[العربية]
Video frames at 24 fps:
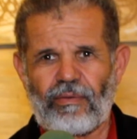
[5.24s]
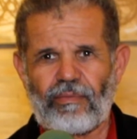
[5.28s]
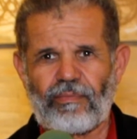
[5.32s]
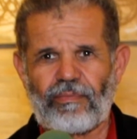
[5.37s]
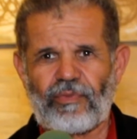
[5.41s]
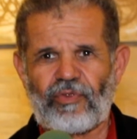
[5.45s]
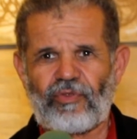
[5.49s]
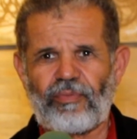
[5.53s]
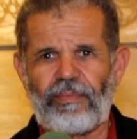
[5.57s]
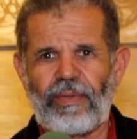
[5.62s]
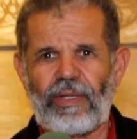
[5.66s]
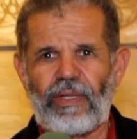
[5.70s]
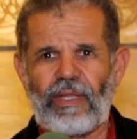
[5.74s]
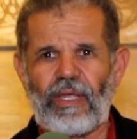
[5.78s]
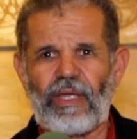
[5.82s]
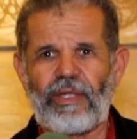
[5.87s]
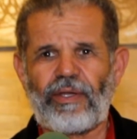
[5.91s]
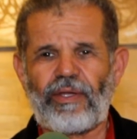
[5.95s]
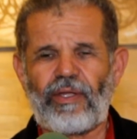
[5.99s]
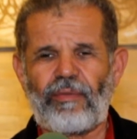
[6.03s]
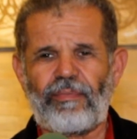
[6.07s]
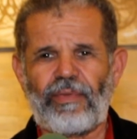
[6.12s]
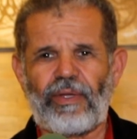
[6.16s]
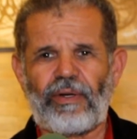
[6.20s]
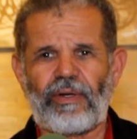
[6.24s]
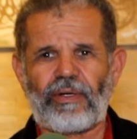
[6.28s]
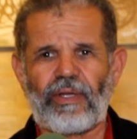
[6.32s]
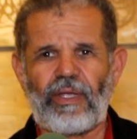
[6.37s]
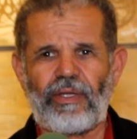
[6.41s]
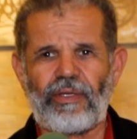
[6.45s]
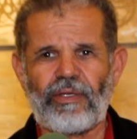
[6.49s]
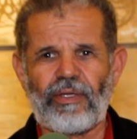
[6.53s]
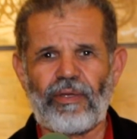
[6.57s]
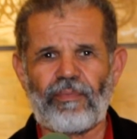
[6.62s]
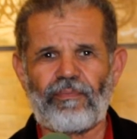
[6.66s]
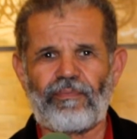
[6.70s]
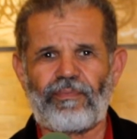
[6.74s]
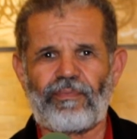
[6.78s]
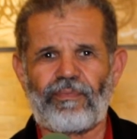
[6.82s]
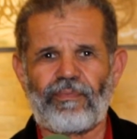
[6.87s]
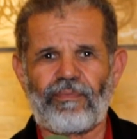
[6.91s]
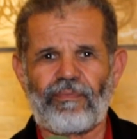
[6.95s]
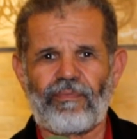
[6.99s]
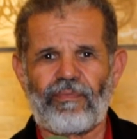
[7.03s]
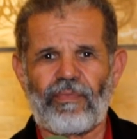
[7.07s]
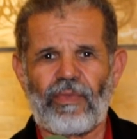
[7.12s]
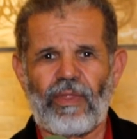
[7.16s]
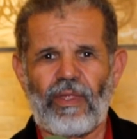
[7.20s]
بسم الله الرحمن الرحيم
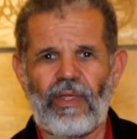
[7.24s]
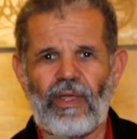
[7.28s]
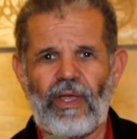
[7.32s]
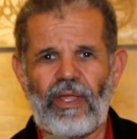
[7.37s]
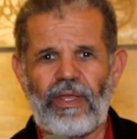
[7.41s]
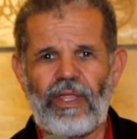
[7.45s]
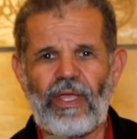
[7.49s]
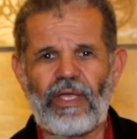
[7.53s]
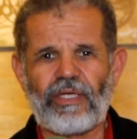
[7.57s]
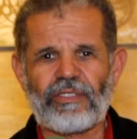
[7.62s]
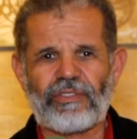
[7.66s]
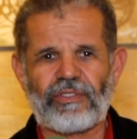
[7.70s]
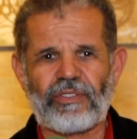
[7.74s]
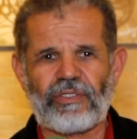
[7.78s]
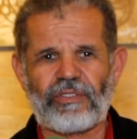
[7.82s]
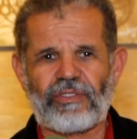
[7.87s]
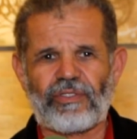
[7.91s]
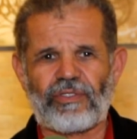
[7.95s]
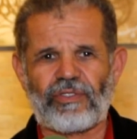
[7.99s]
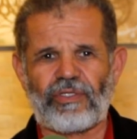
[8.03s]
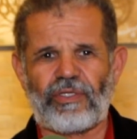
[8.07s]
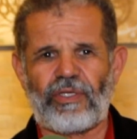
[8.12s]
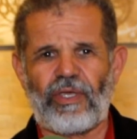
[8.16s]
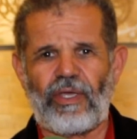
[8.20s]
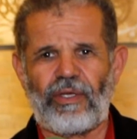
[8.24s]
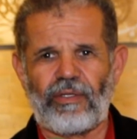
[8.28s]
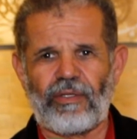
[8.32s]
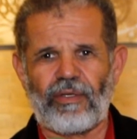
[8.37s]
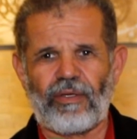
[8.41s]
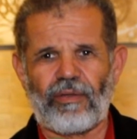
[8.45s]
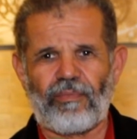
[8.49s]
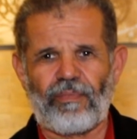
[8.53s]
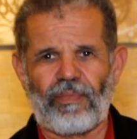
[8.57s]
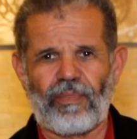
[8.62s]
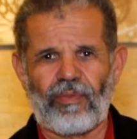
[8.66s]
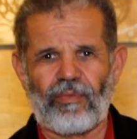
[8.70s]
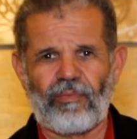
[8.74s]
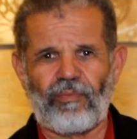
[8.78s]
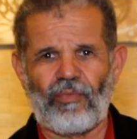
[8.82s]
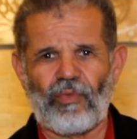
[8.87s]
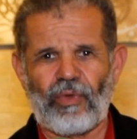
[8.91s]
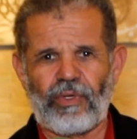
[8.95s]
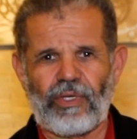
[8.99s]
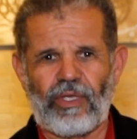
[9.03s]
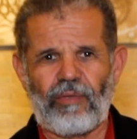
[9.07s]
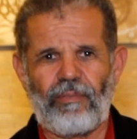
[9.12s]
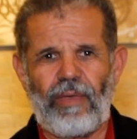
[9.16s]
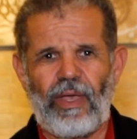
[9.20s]
أنا حسن السياحي
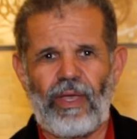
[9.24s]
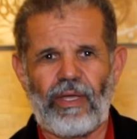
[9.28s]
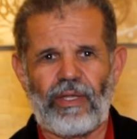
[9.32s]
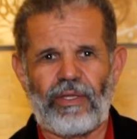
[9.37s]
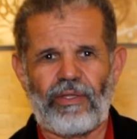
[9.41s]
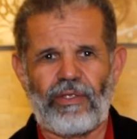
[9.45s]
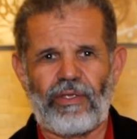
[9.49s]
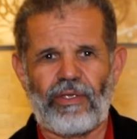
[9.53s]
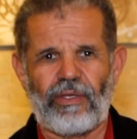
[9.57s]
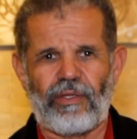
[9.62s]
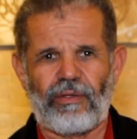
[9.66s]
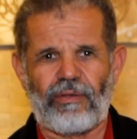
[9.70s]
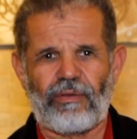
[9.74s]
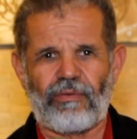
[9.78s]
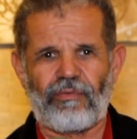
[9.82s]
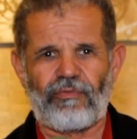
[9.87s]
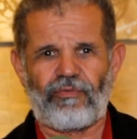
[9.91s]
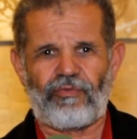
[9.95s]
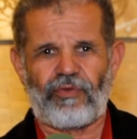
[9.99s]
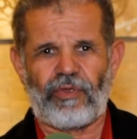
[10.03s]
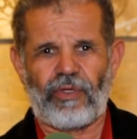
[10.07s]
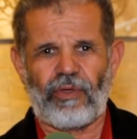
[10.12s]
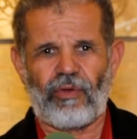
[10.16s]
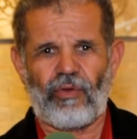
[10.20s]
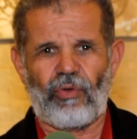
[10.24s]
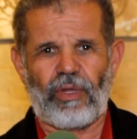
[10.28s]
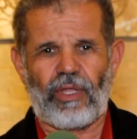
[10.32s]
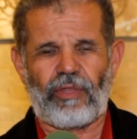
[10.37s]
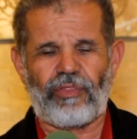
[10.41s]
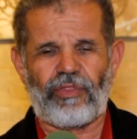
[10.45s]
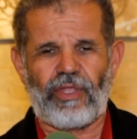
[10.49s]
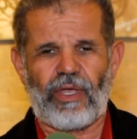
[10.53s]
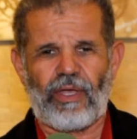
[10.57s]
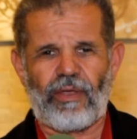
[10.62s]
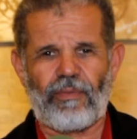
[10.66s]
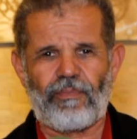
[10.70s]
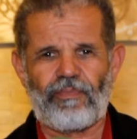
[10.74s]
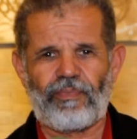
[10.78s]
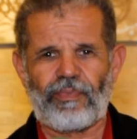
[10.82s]
مقيم حاليا في هولندا